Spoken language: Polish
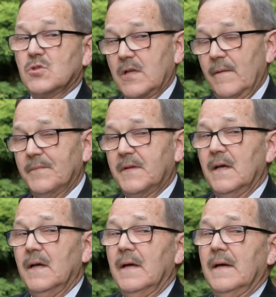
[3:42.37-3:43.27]
Stąd
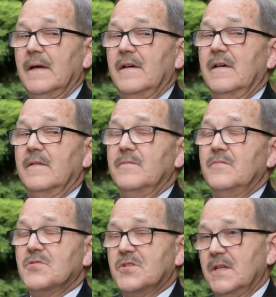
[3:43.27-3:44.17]
e,
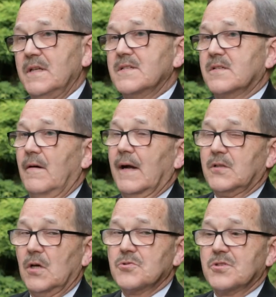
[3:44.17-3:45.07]
w jury są
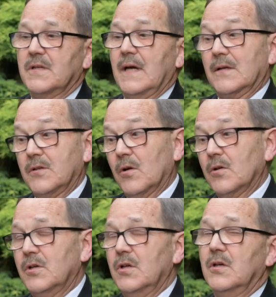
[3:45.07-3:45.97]
aktorzy,
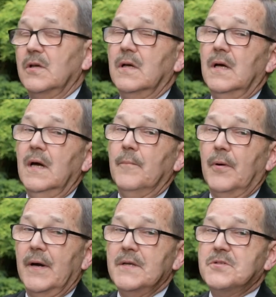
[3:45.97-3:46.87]
aktorki,
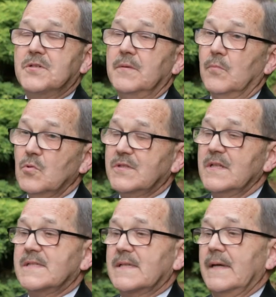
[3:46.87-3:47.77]
poeci,
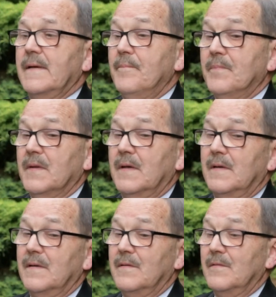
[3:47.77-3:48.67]
muzycy,
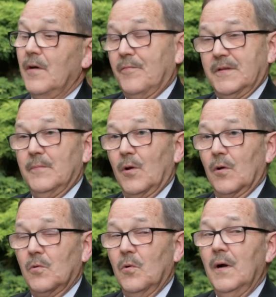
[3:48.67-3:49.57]
Y, no w tym
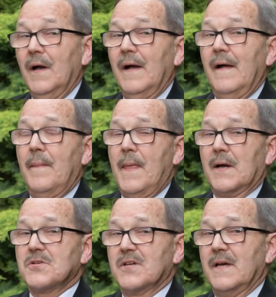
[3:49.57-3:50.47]
roku e,
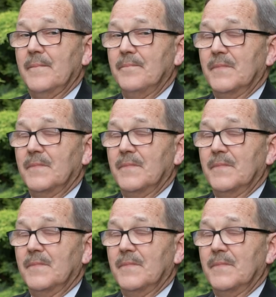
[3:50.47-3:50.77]
także